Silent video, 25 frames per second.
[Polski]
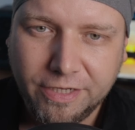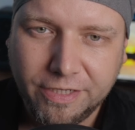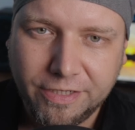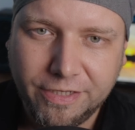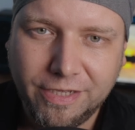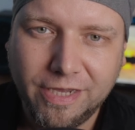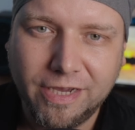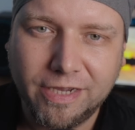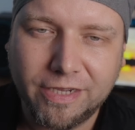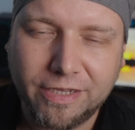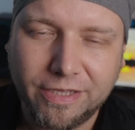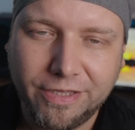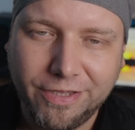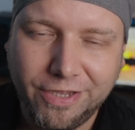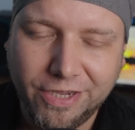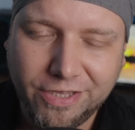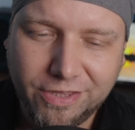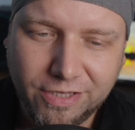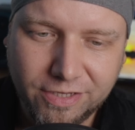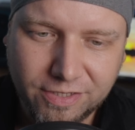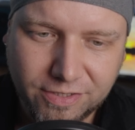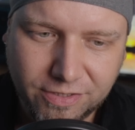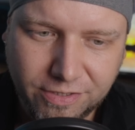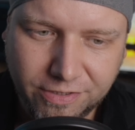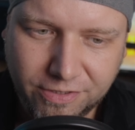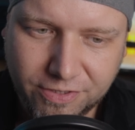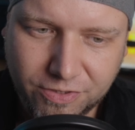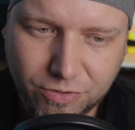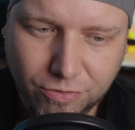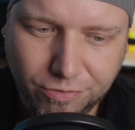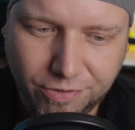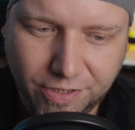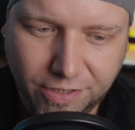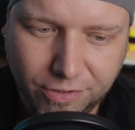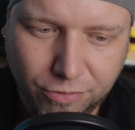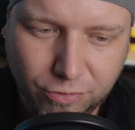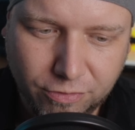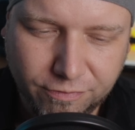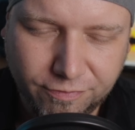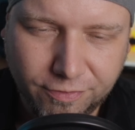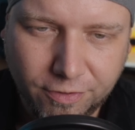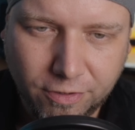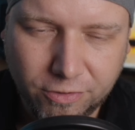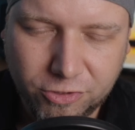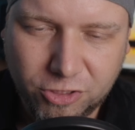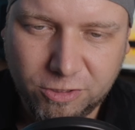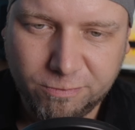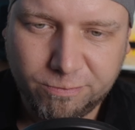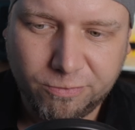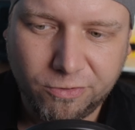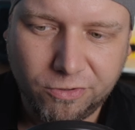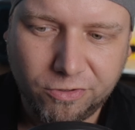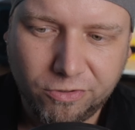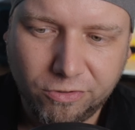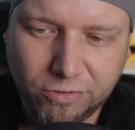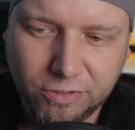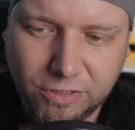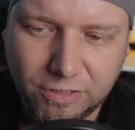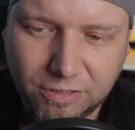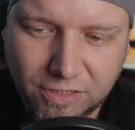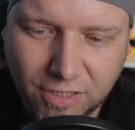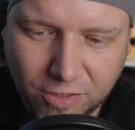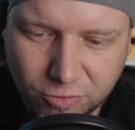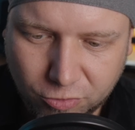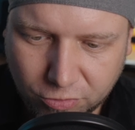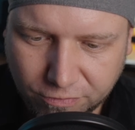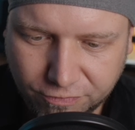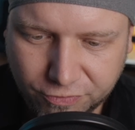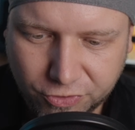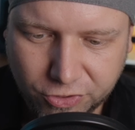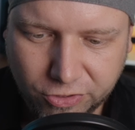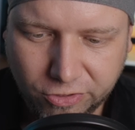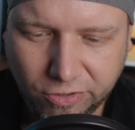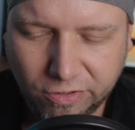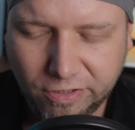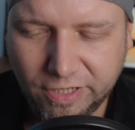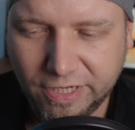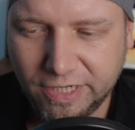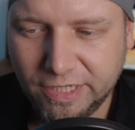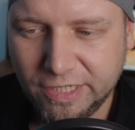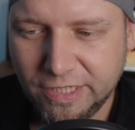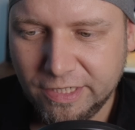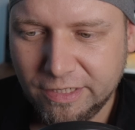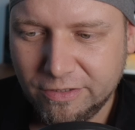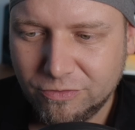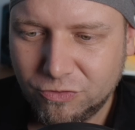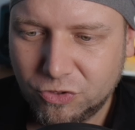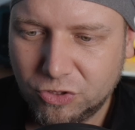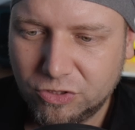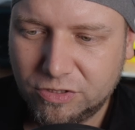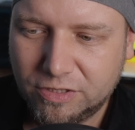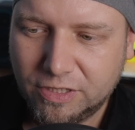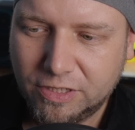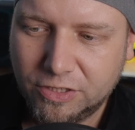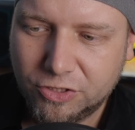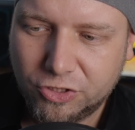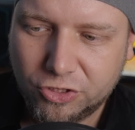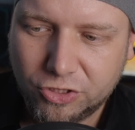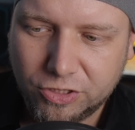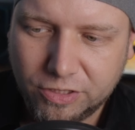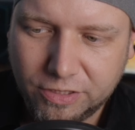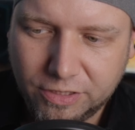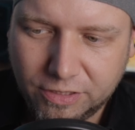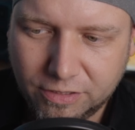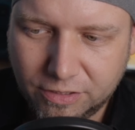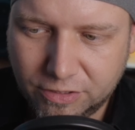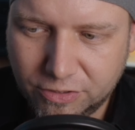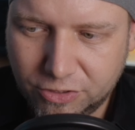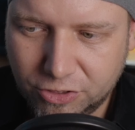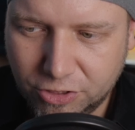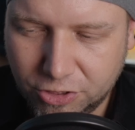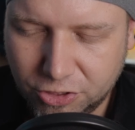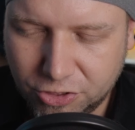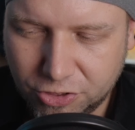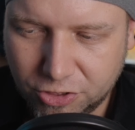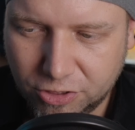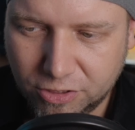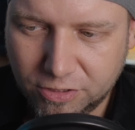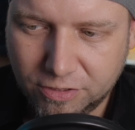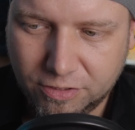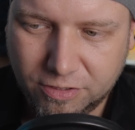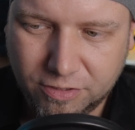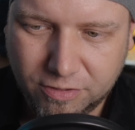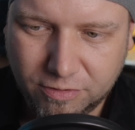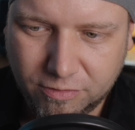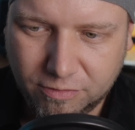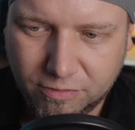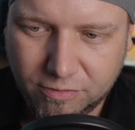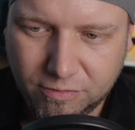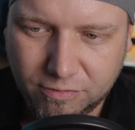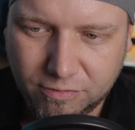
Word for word: jak jeden z tych studentów chodzi po korytarzu w szkole, czy też e, gdzieś e,